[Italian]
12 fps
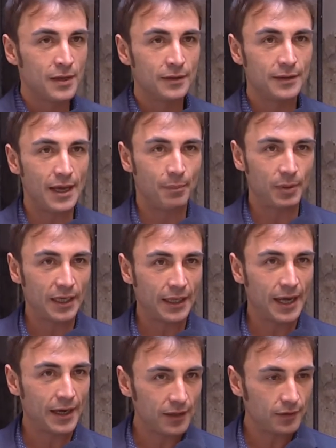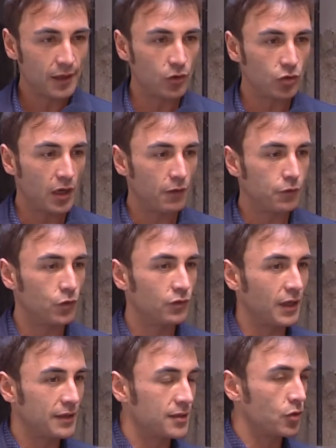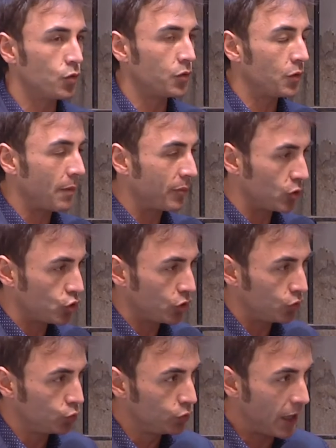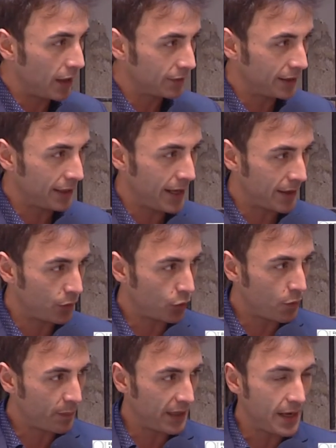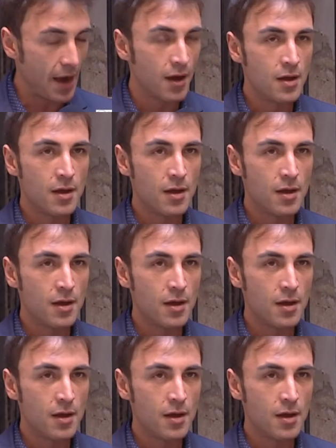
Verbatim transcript: di applicare all'interno della Fondazione una procedura di gara europea